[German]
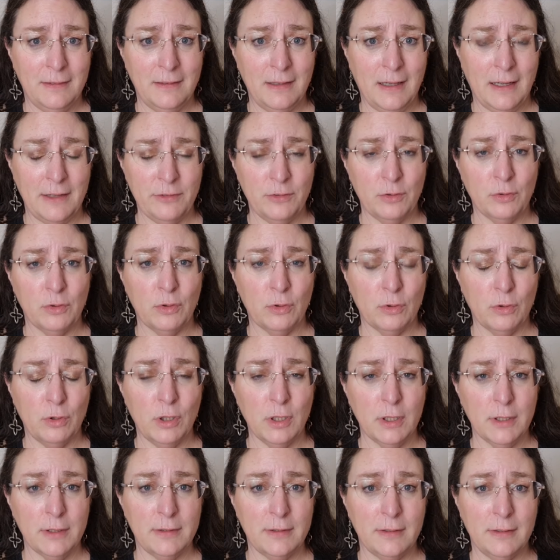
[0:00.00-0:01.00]
Hast du
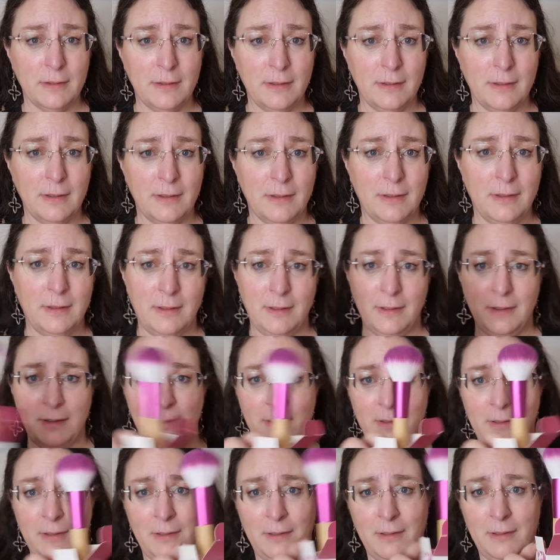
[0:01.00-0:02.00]
geguckt? Yes,
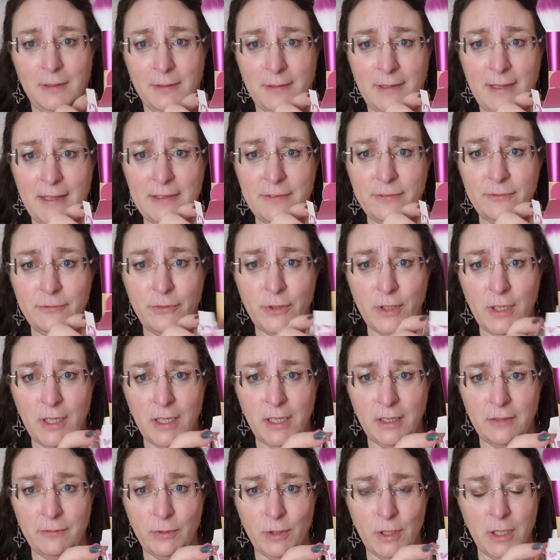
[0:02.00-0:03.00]
ja. Der ist wunder,
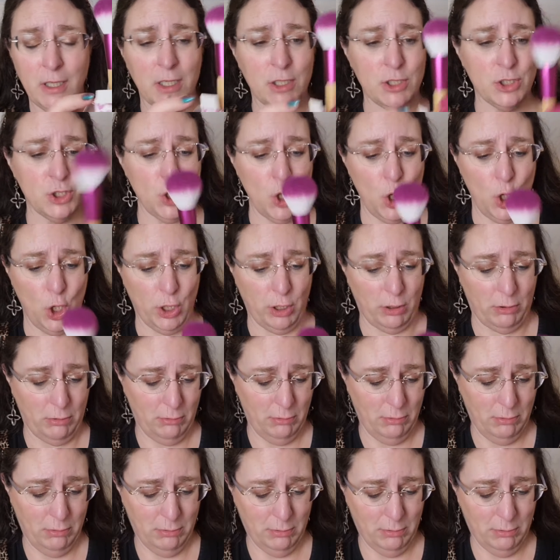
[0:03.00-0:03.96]
wunderschön.